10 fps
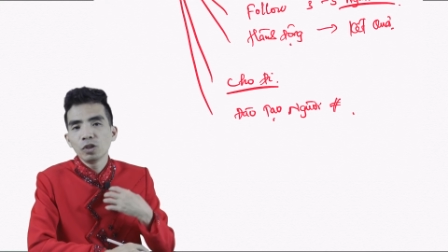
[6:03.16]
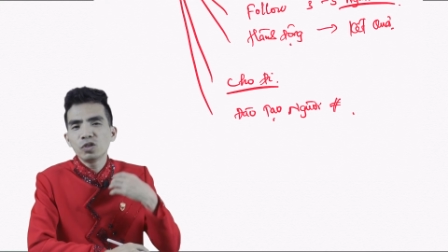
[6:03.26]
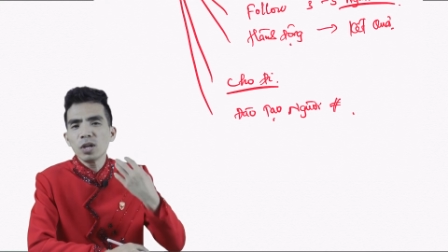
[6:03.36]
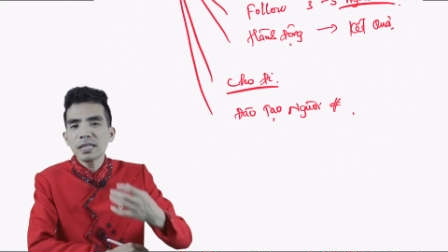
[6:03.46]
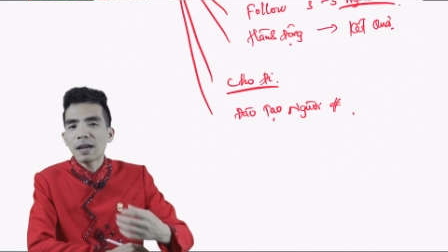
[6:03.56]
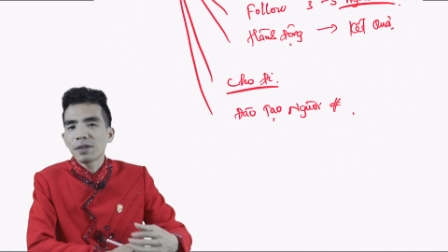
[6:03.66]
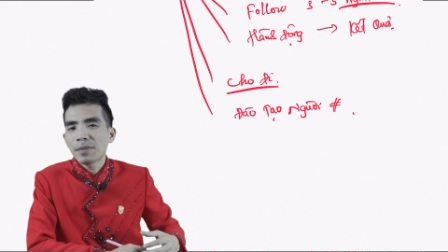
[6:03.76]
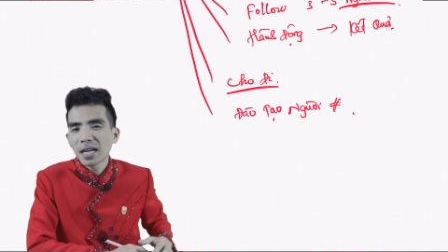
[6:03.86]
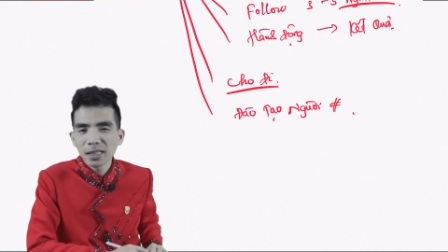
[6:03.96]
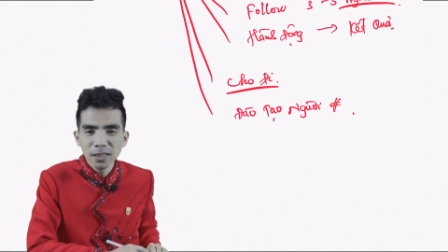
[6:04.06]
muốn chuyên gia về
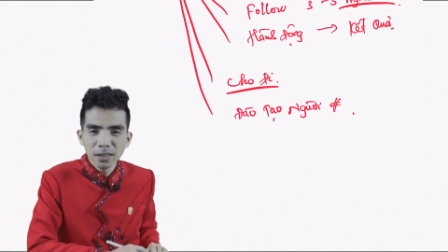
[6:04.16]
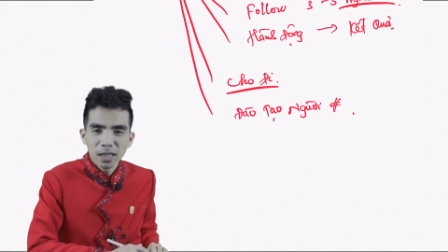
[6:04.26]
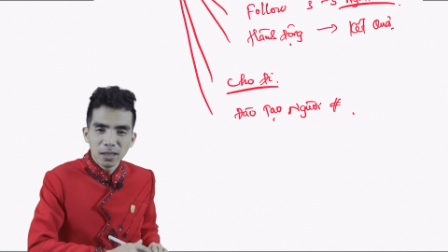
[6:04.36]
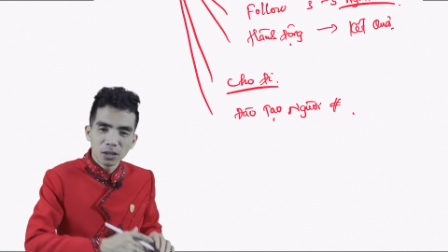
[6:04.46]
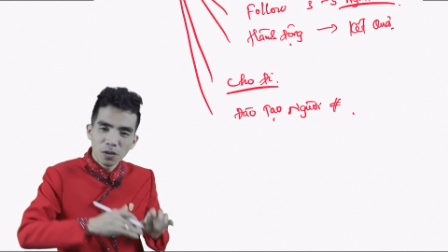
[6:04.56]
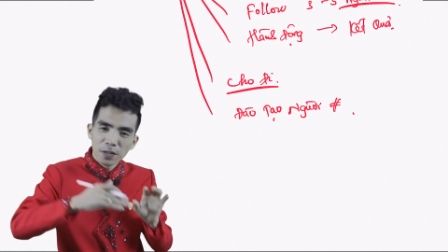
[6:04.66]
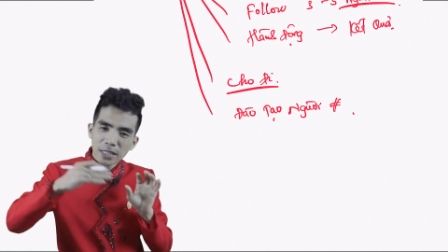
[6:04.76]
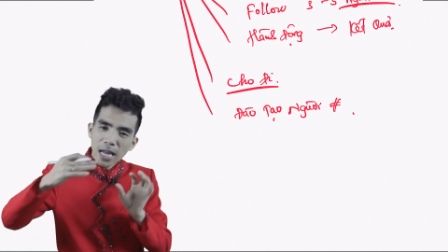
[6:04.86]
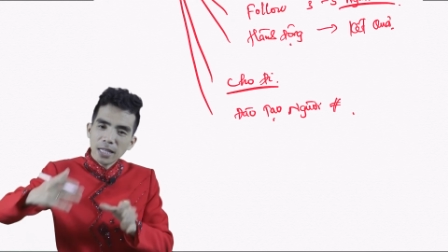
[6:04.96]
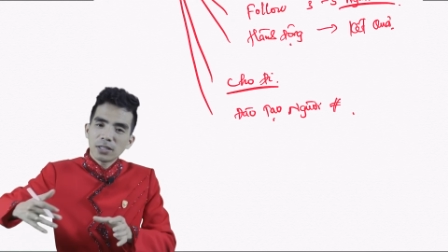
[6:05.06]
marketing thì tôi phải
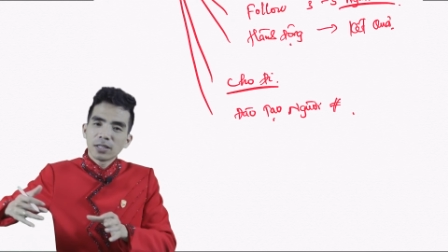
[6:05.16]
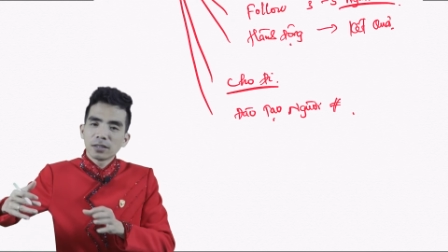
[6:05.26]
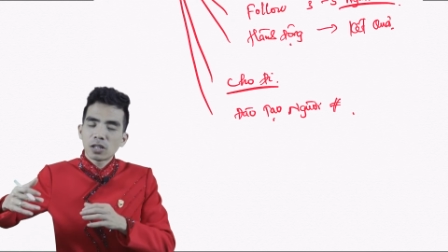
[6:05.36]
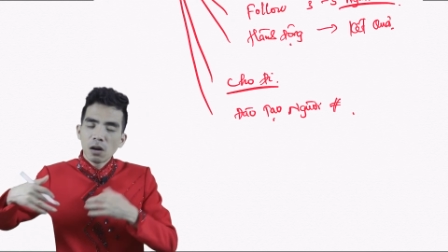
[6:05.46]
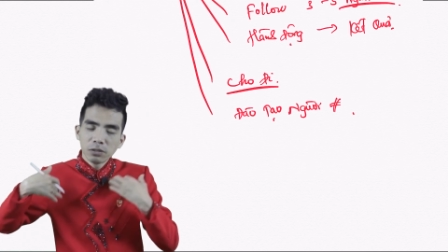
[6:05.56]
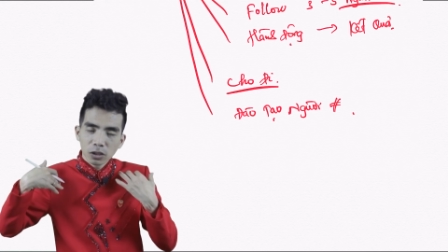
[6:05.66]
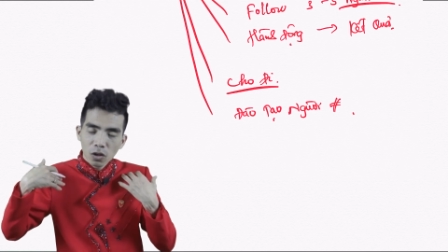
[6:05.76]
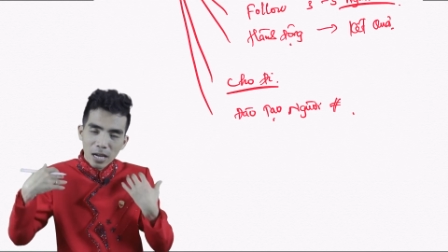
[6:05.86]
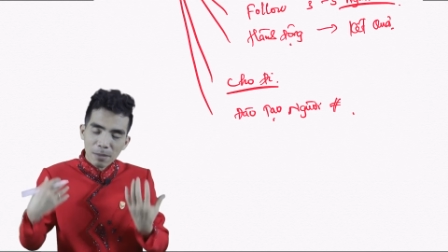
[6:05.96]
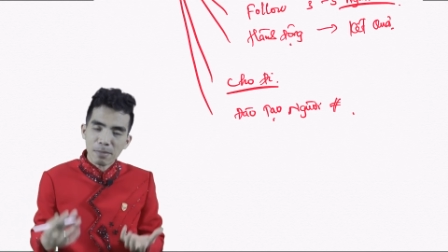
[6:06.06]
dạy cho không chỉ
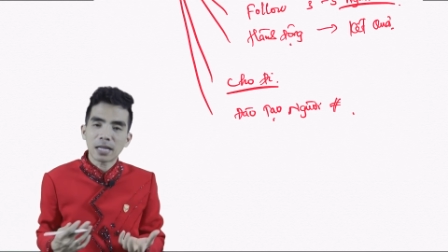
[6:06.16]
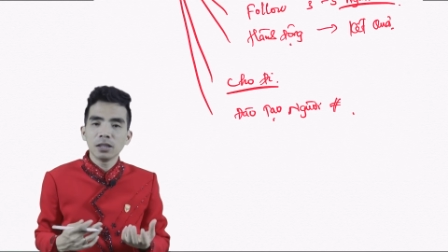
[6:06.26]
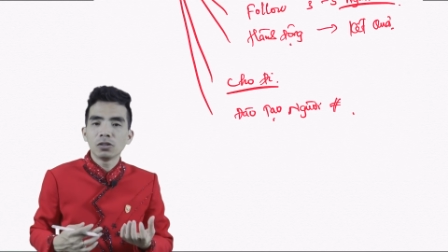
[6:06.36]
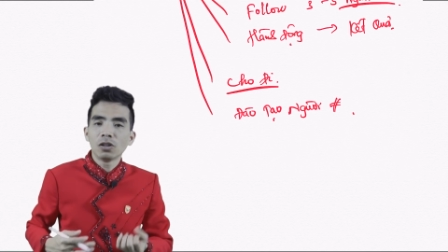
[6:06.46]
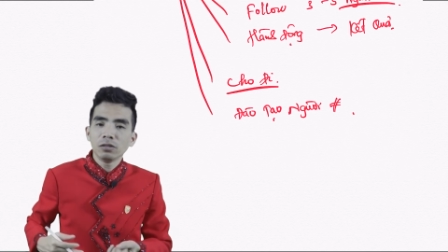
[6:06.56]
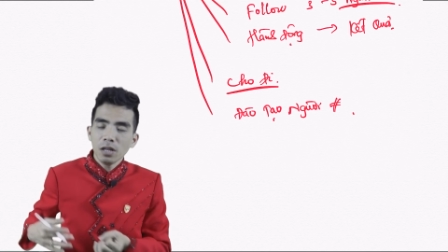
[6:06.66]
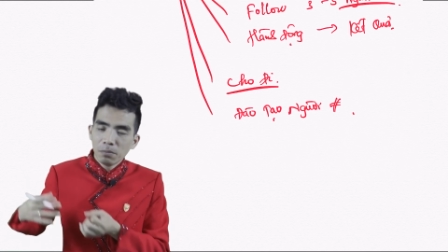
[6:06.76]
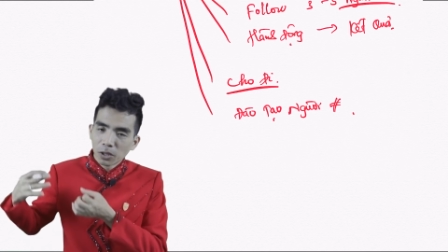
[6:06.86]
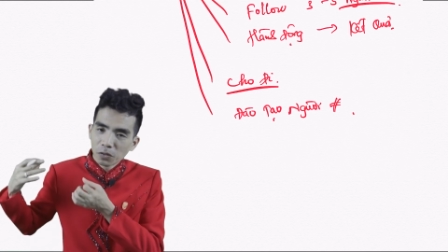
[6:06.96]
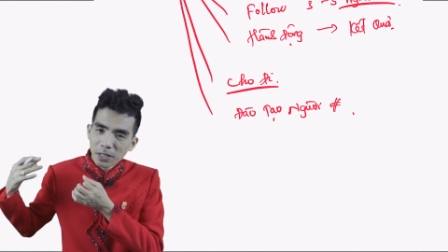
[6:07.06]
tôi làm marketing tốt
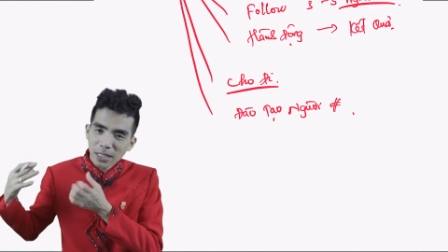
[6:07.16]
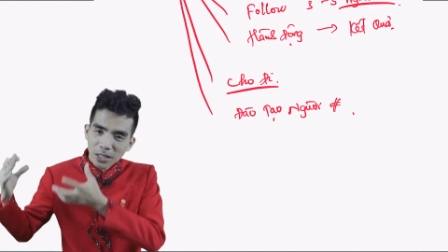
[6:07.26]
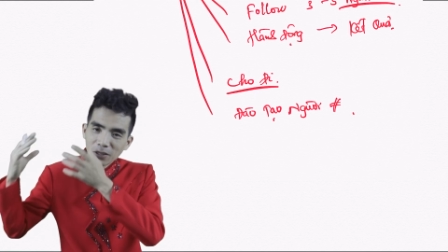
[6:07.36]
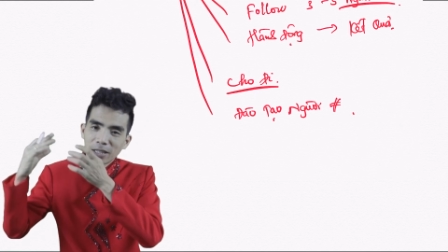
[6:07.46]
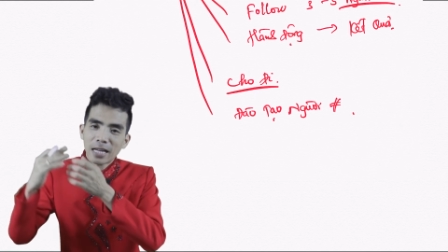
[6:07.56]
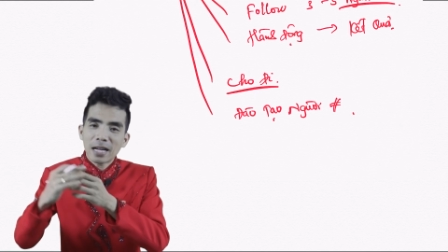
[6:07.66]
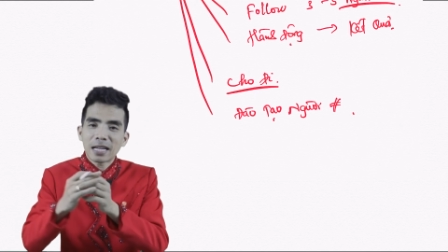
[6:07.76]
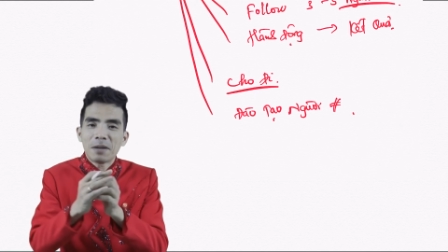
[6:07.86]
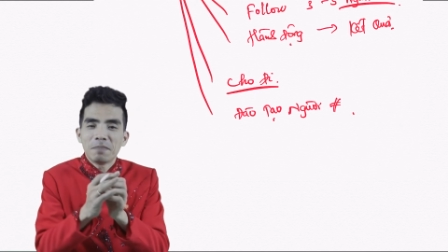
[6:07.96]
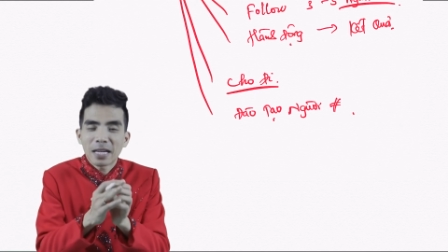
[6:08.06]
mà tôi phải dạy cho người
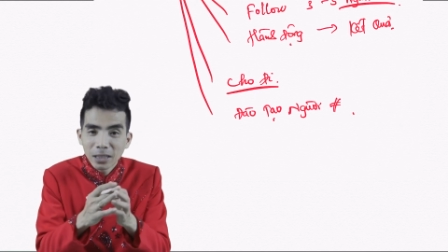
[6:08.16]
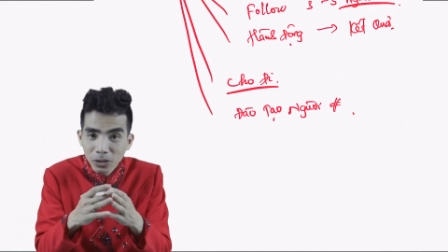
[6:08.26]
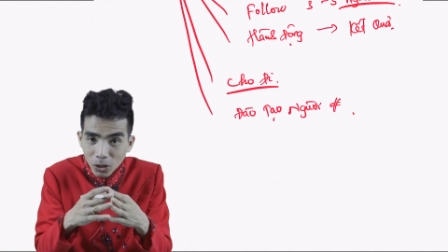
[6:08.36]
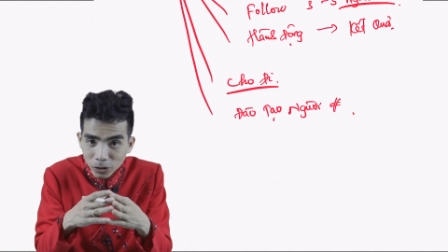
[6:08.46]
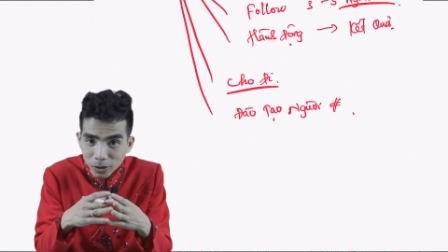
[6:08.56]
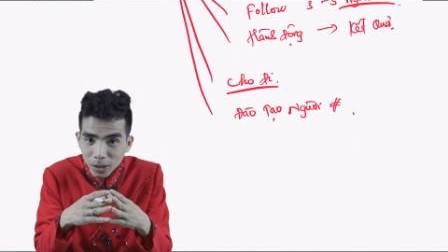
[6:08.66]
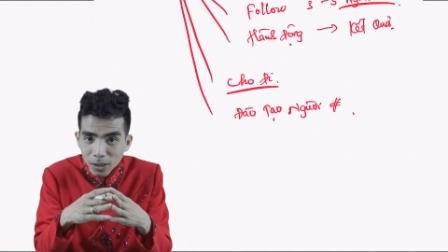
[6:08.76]
khác làm marketing tốt